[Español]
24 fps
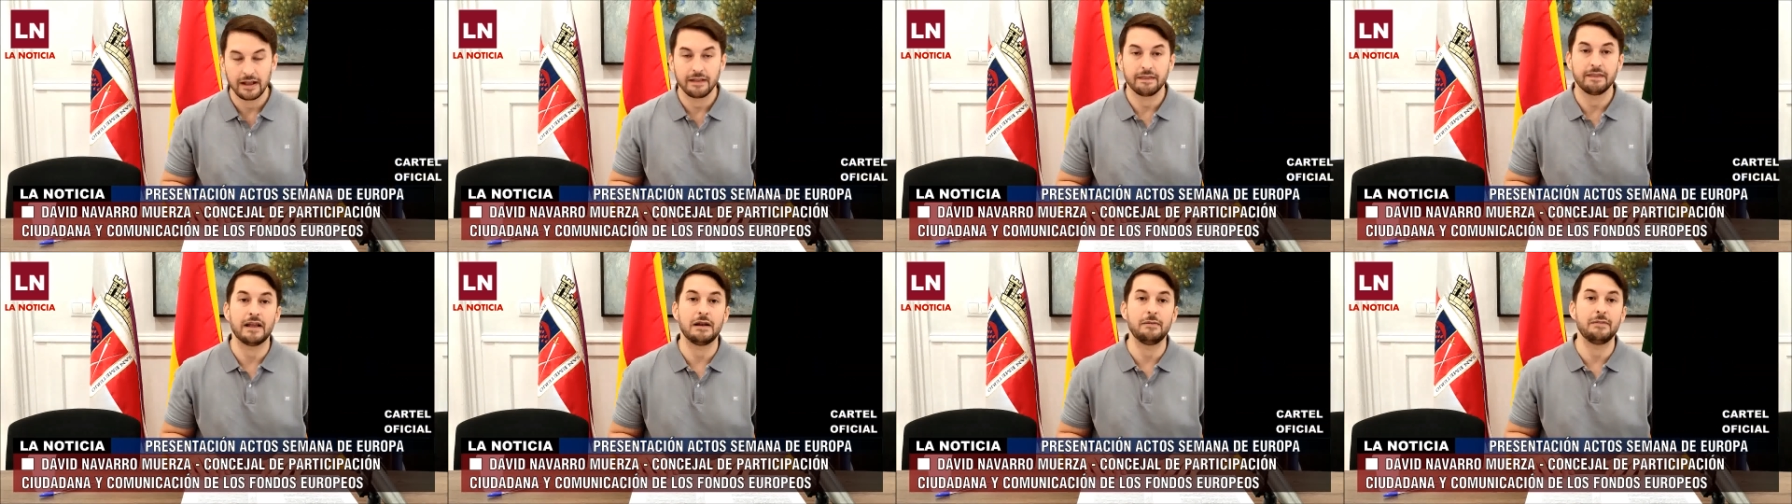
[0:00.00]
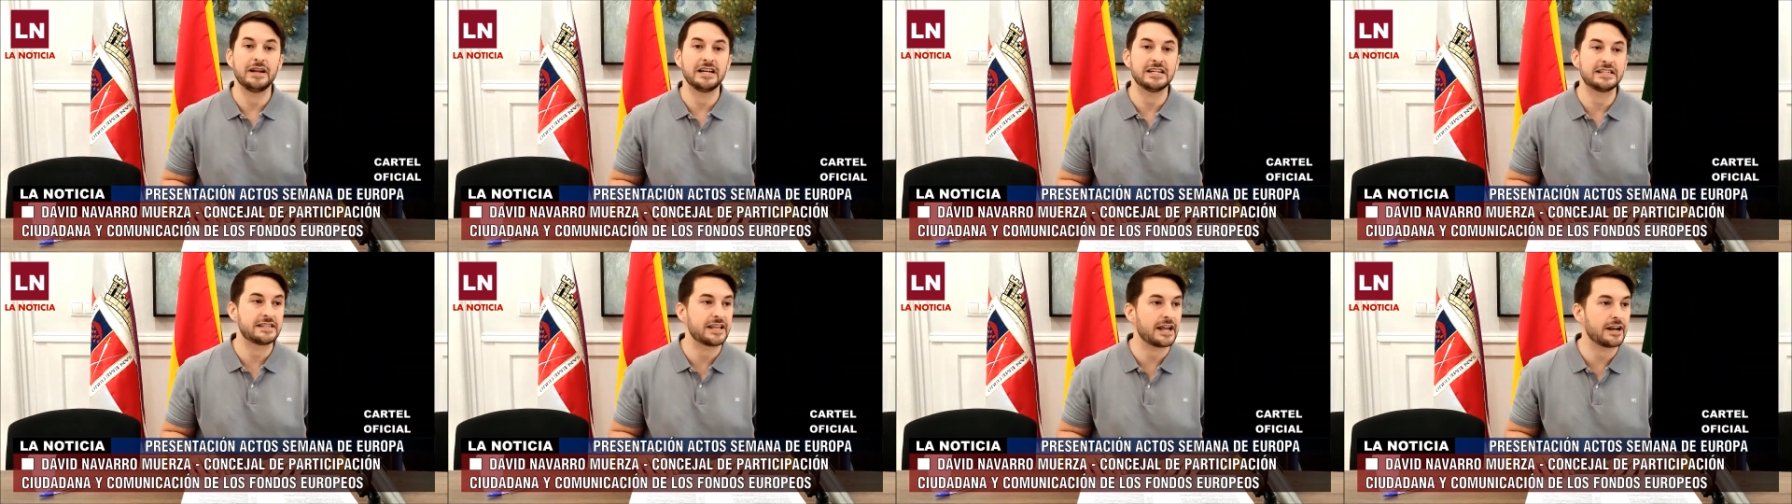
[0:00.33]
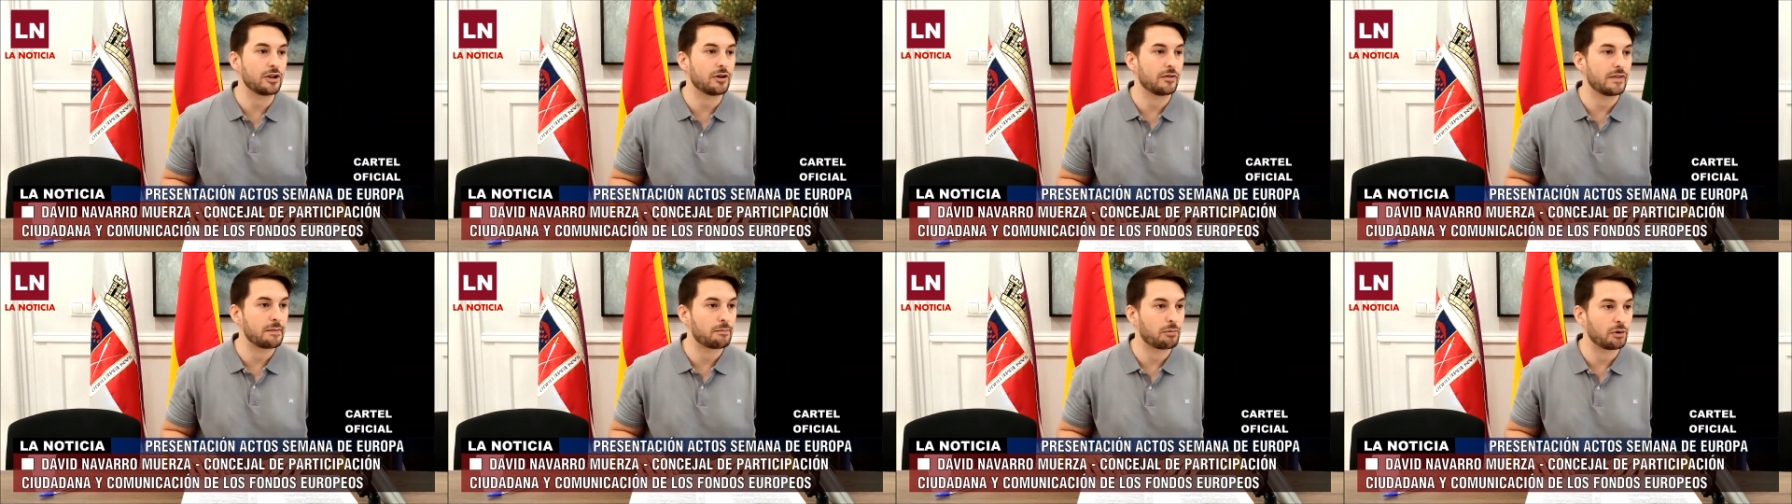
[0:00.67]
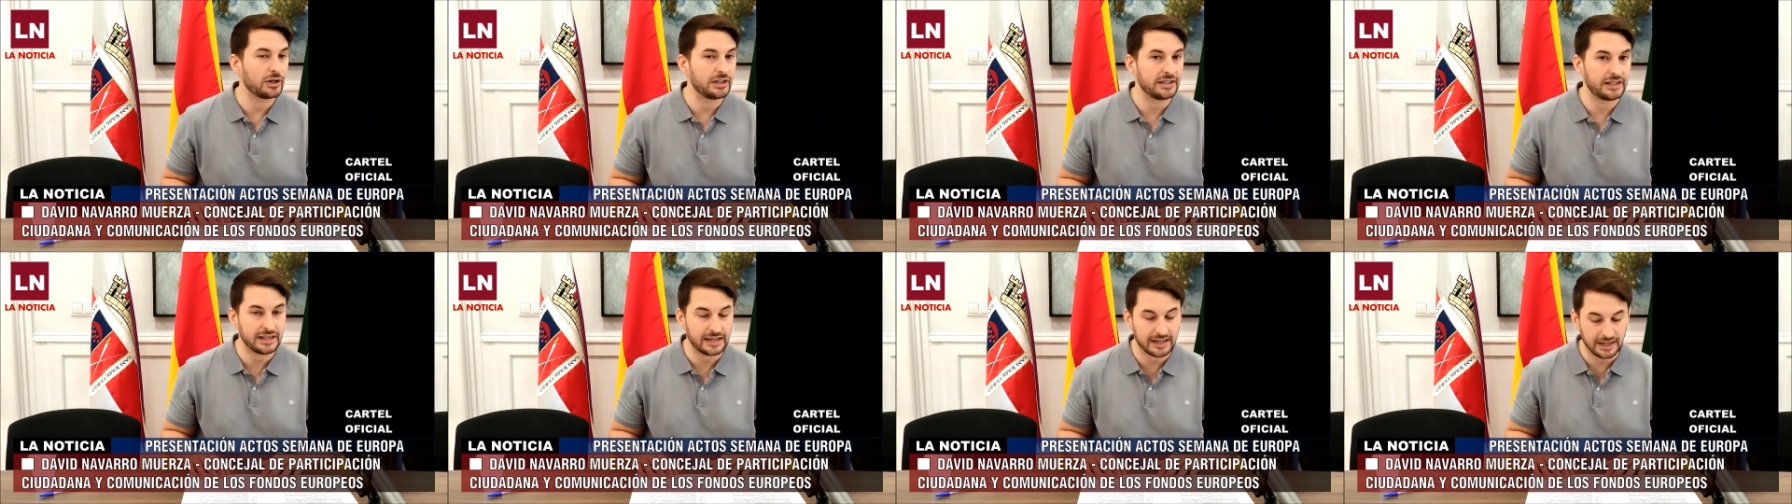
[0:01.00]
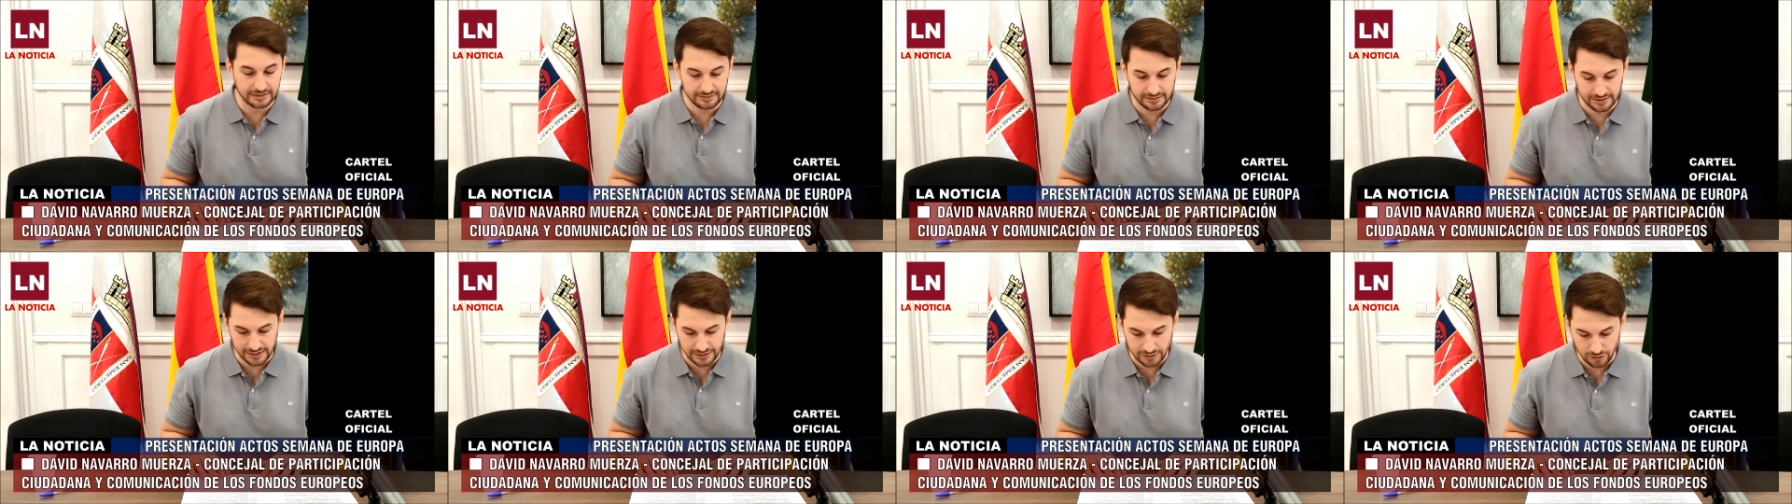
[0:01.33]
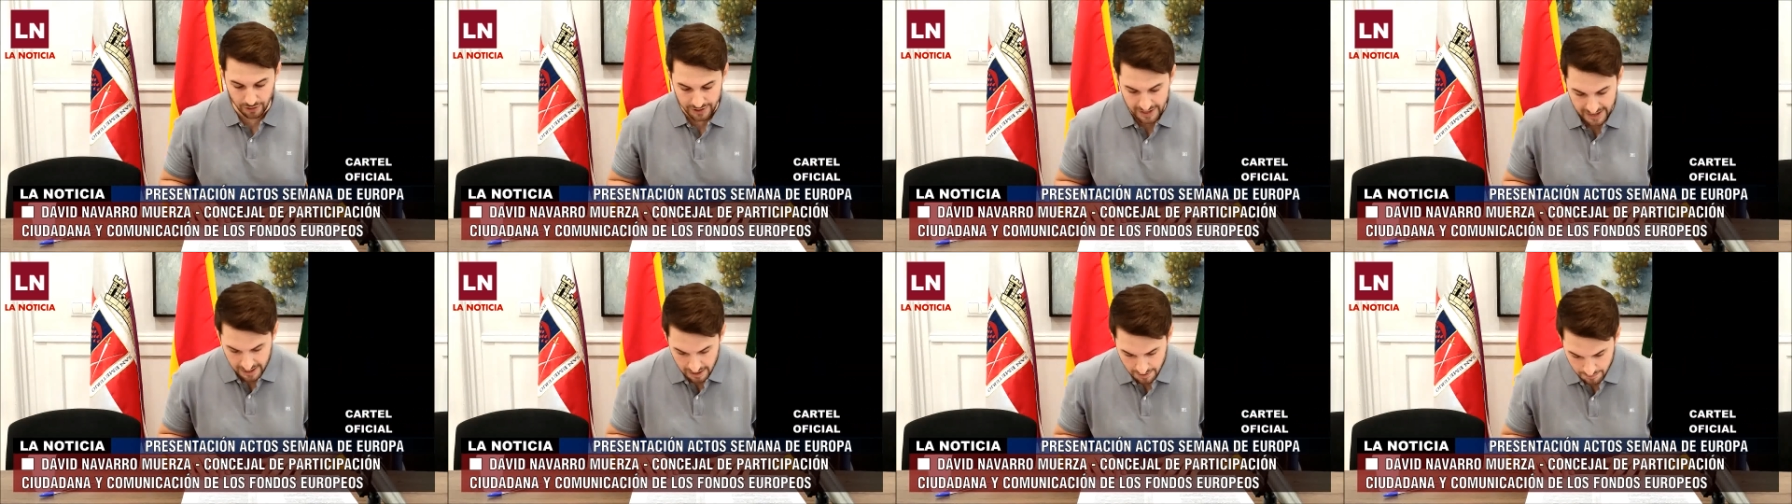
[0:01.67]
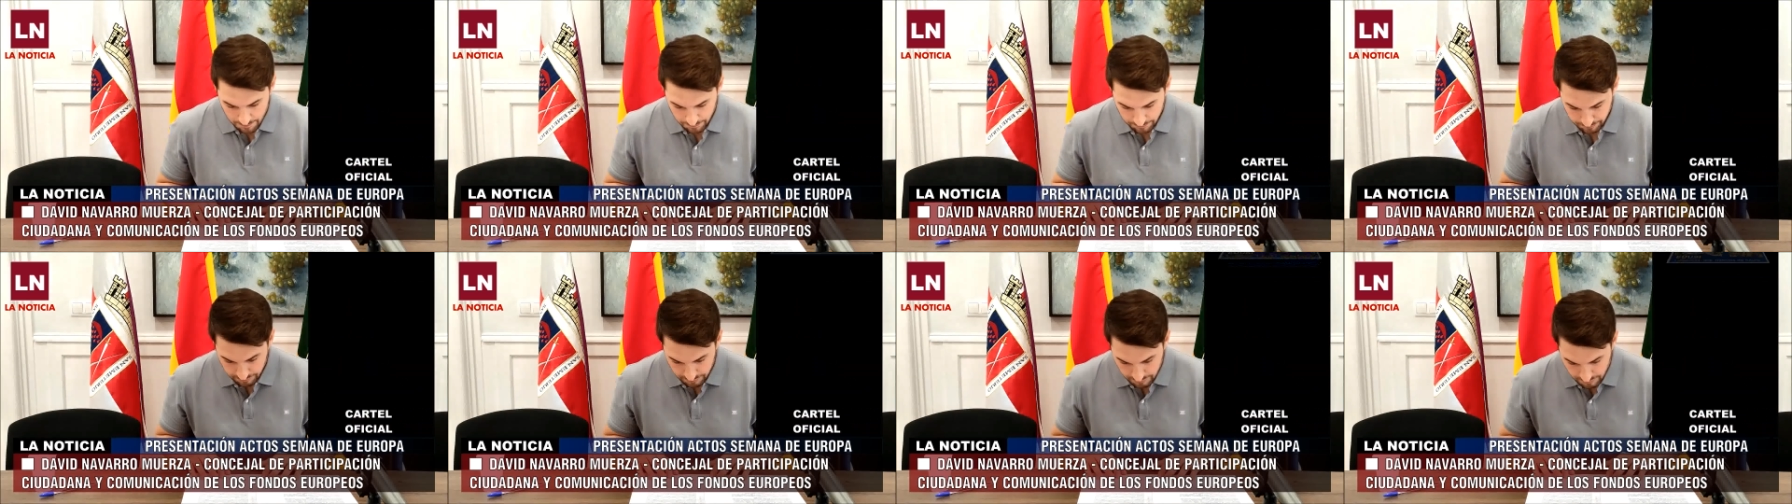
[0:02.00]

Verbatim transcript: del Ministerio de Política Territorial,